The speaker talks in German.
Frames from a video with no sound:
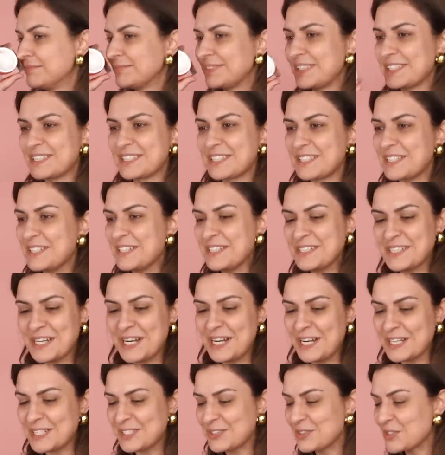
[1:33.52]
Das
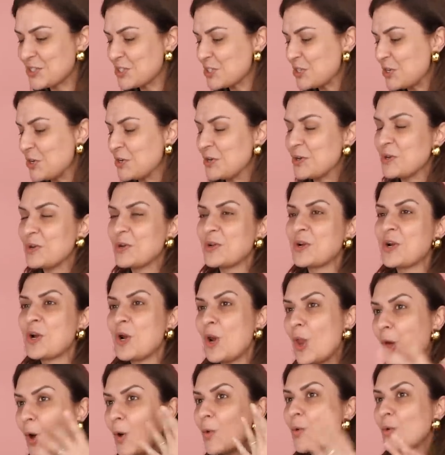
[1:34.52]
hinterlässt so einen schönen
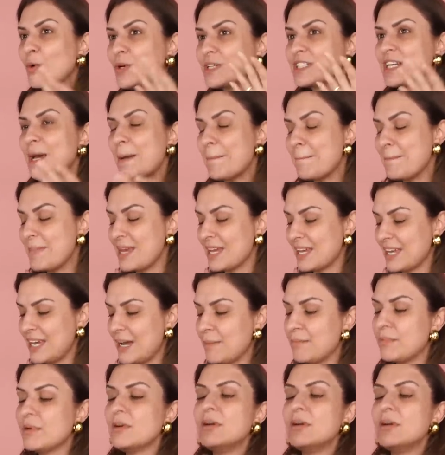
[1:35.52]
Glow unterm Make-up.